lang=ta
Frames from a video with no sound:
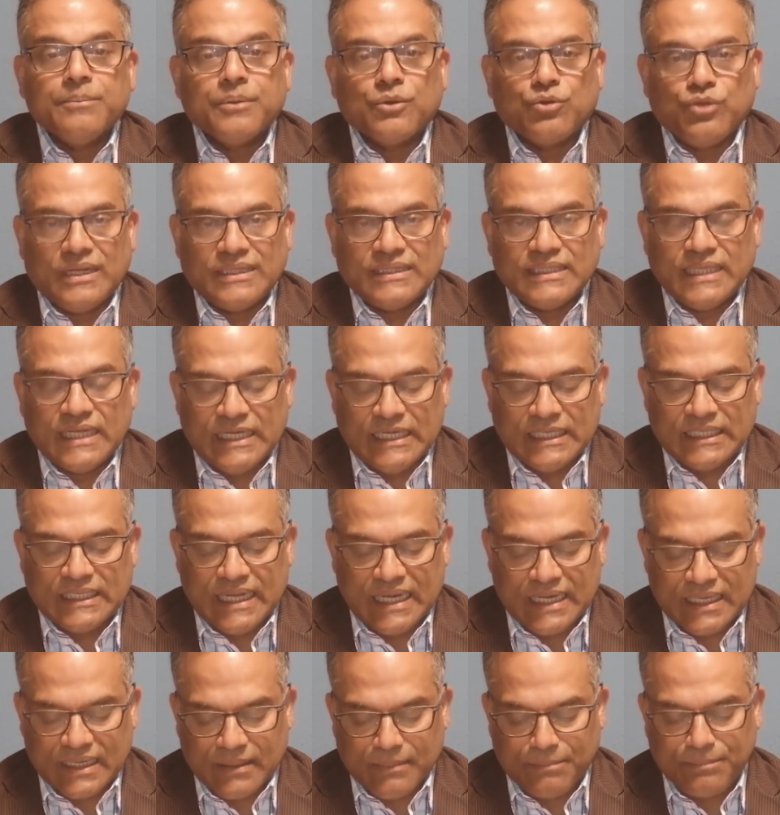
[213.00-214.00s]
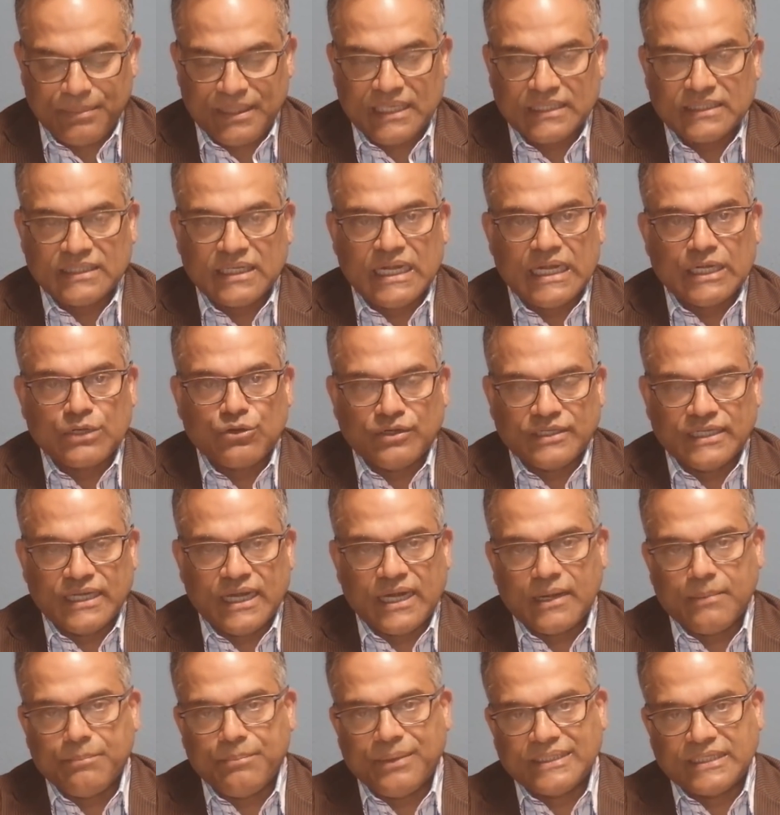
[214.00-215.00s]
குழந்தைகளுக்கான பிறந்தநாள்
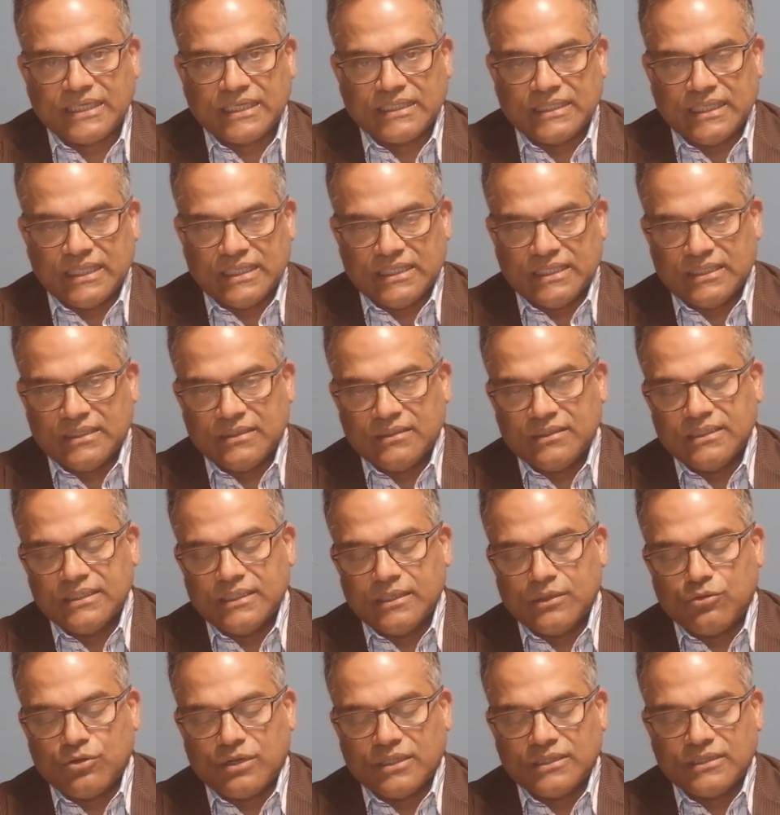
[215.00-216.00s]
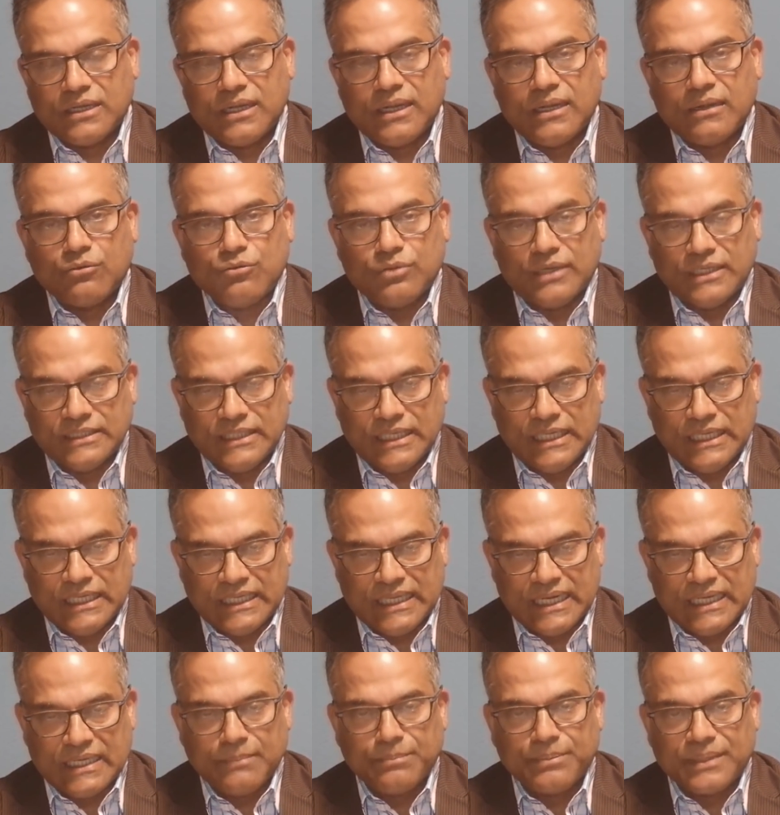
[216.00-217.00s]
கொண்டாடப்பட்டிருந்தது இந்த குழந்தநாள்
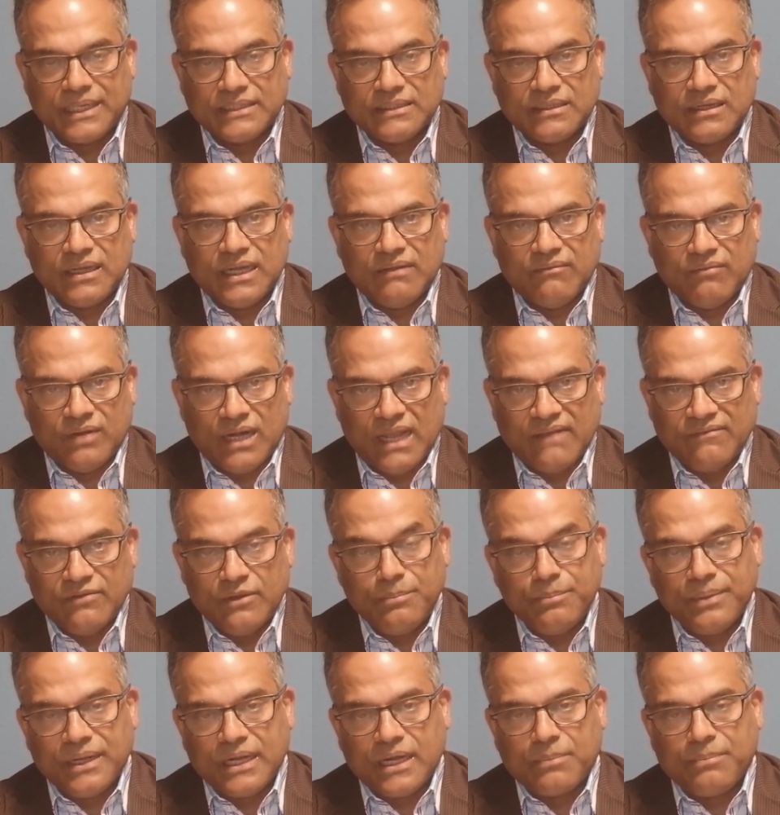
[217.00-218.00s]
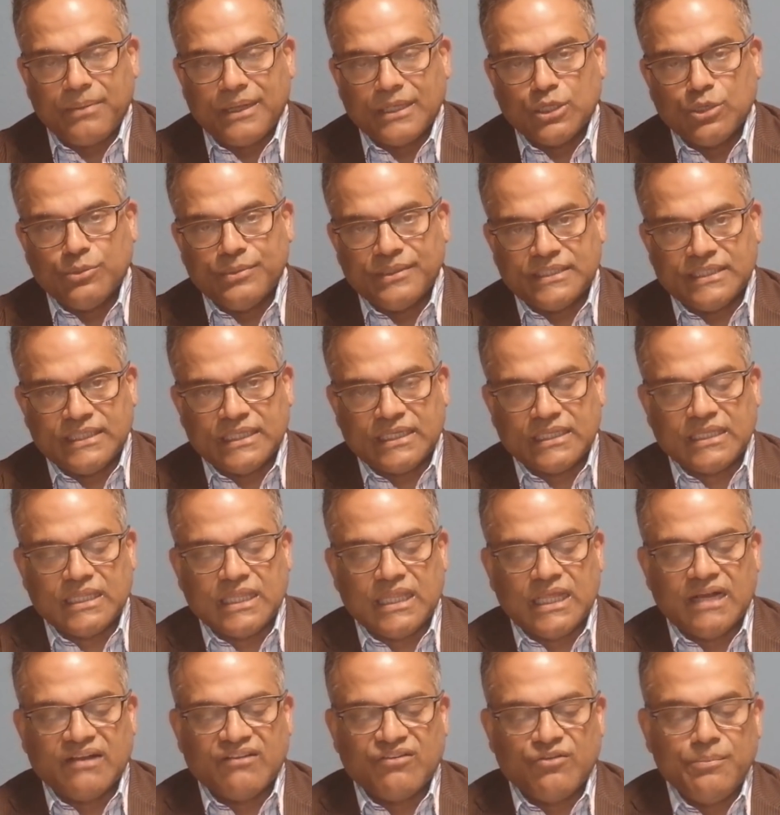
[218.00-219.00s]
குழந்தைகளுக்கான பிறந்தநாள் விழாவில் பலர் பங்கு
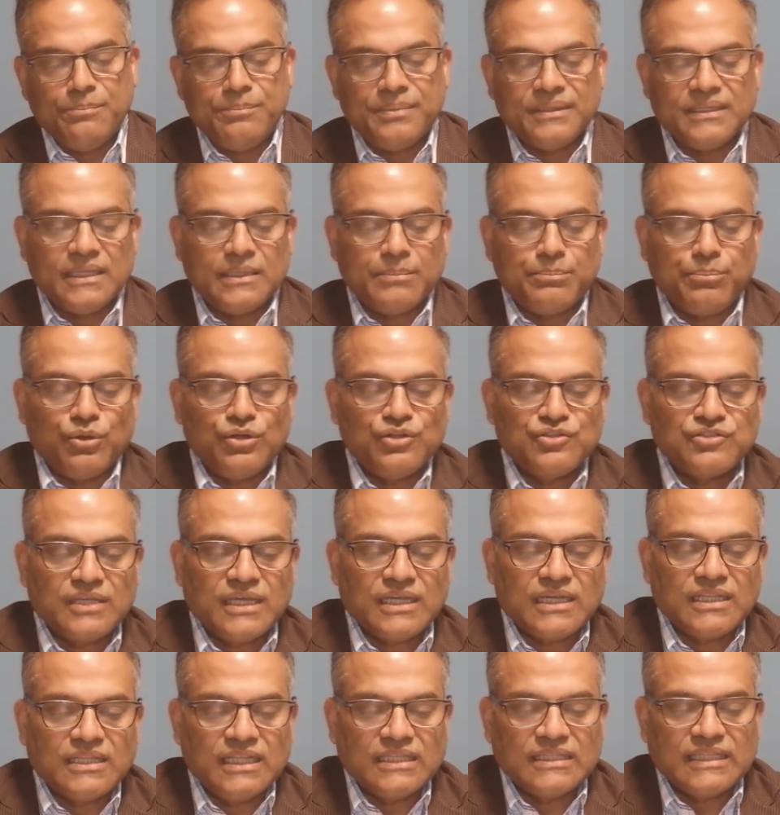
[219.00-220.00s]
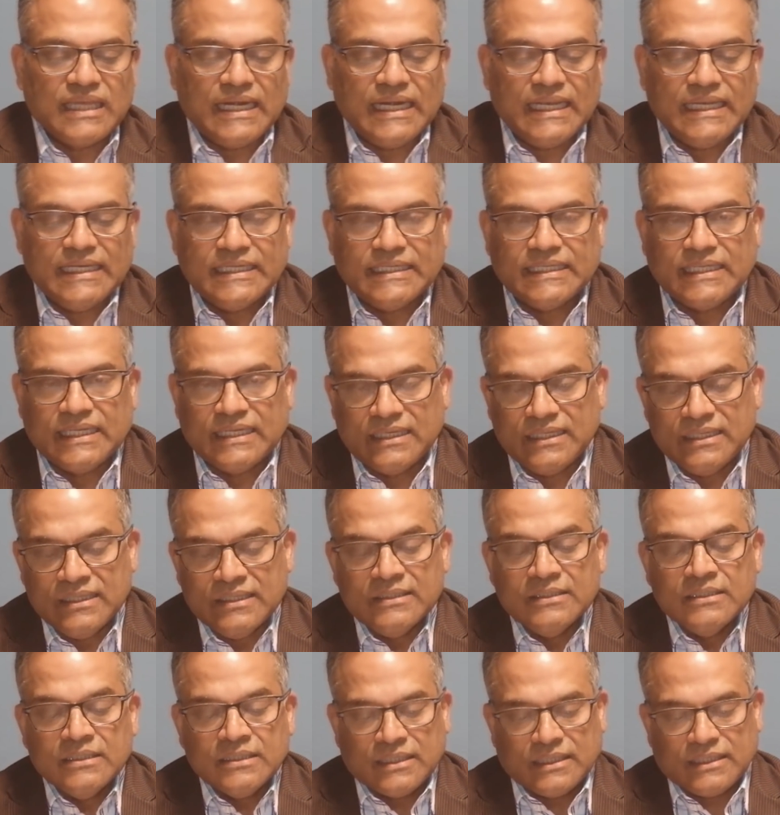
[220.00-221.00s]
பெற்றிருந்ததாகவும் பின்னர் போலீசார் இது தலையிட்டு
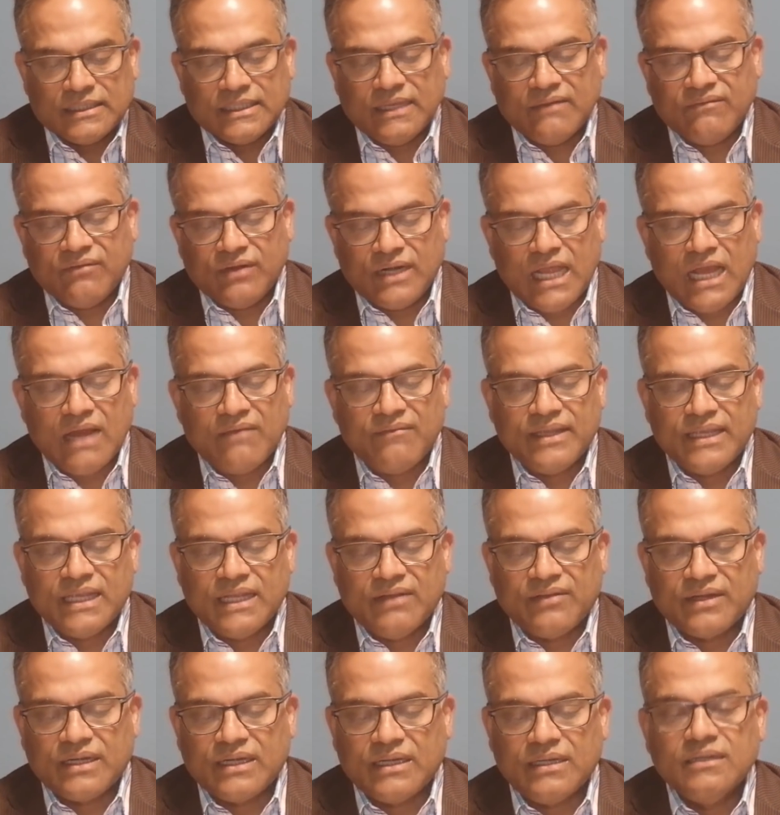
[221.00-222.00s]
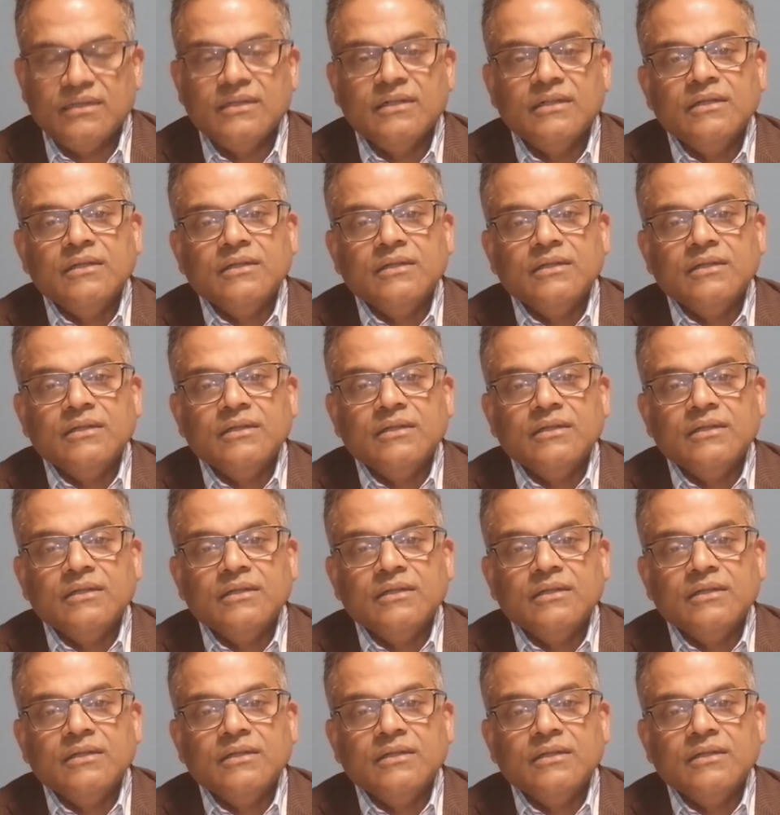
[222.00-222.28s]
இந்த விழாவை அவர்கள்